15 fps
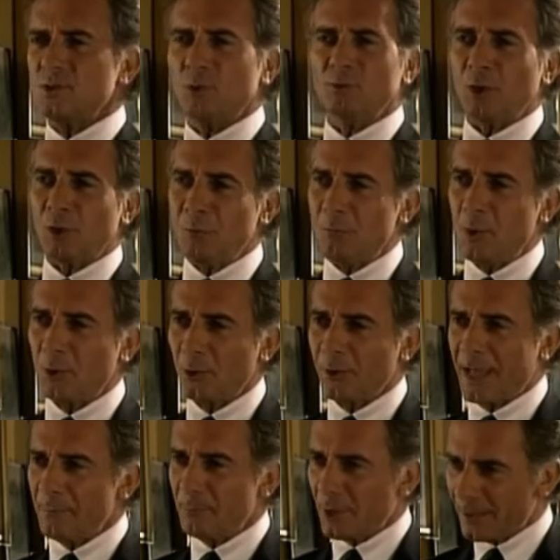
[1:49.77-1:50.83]
troviamo ad
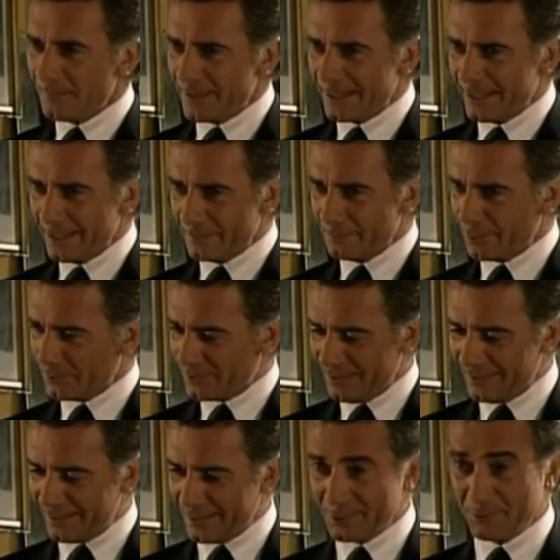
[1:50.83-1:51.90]
esempio nella
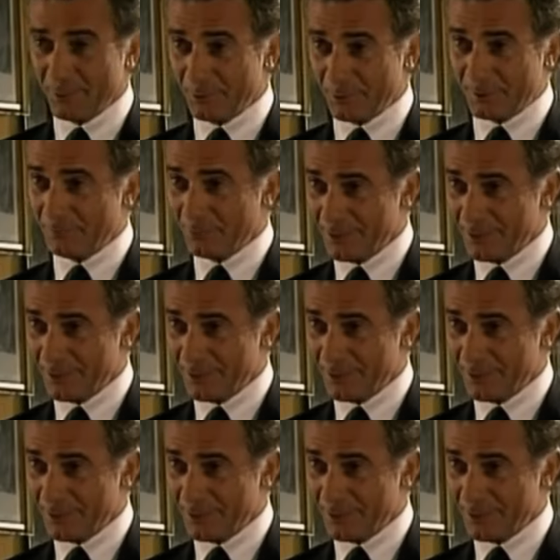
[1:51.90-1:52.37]
fortunatissima serie